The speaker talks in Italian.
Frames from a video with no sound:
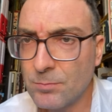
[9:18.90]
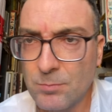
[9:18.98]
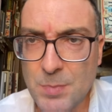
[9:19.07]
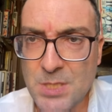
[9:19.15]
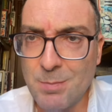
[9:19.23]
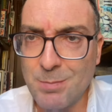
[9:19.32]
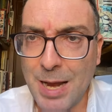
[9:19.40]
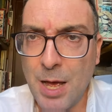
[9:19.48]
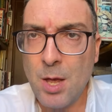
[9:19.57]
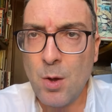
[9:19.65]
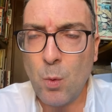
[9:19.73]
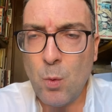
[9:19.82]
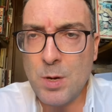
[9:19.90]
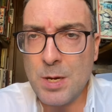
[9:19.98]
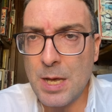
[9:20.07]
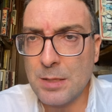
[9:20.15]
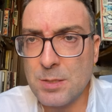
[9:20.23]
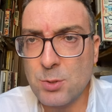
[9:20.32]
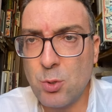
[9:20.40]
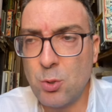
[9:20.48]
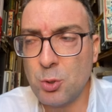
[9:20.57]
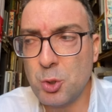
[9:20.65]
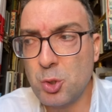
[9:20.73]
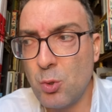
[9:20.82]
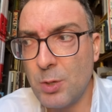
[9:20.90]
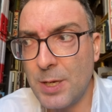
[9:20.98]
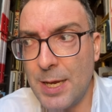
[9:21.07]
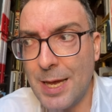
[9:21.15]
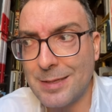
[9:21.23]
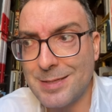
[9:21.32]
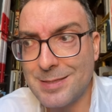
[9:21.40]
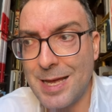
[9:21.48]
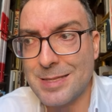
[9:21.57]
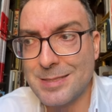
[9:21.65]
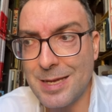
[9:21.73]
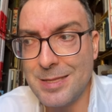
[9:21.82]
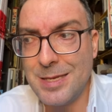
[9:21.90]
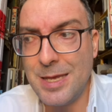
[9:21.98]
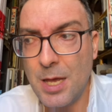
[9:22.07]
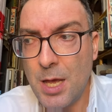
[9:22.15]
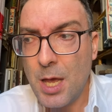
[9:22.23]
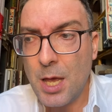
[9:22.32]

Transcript: Mi sembra un discorso che a distanza di